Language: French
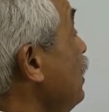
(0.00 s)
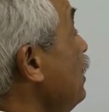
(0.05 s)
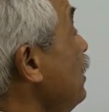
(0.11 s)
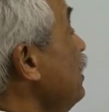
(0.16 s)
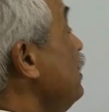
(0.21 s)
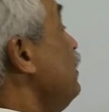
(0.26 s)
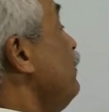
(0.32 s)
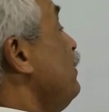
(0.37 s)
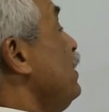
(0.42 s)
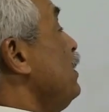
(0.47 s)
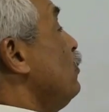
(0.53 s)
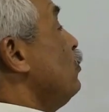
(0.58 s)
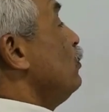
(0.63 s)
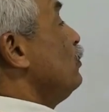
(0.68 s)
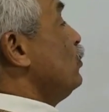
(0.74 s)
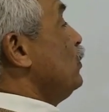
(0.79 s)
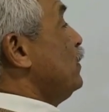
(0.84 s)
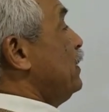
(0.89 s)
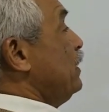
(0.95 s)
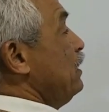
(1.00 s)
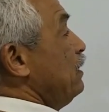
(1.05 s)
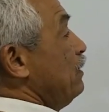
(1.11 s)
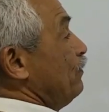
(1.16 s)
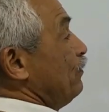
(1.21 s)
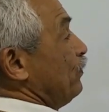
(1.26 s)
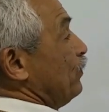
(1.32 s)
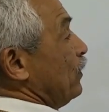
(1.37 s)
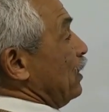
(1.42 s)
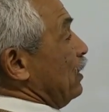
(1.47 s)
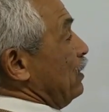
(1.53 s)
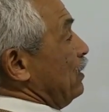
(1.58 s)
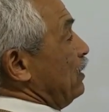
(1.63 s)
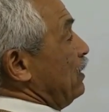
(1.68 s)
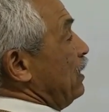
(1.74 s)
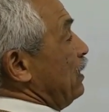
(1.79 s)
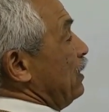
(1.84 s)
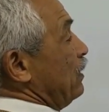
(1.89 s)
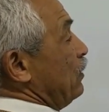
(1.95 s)
il est défini comme ceci.
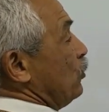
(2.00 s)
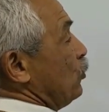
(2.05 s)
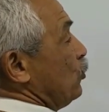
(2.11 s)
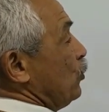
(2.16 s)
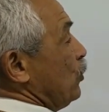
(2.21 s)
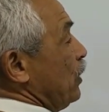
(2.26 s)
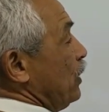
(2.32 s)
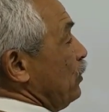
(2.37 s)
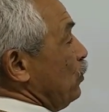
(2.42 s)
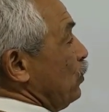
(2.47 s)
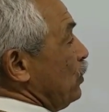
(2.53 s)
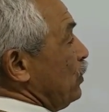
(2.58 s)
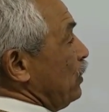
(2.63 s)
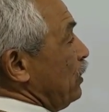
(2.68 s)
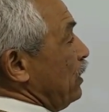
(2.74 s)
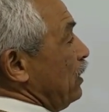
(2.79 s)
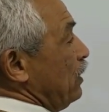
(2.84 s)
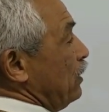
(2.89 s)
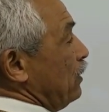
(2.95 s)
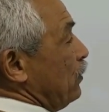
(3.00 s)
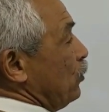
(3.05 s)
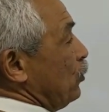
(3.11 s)
C'est g de t,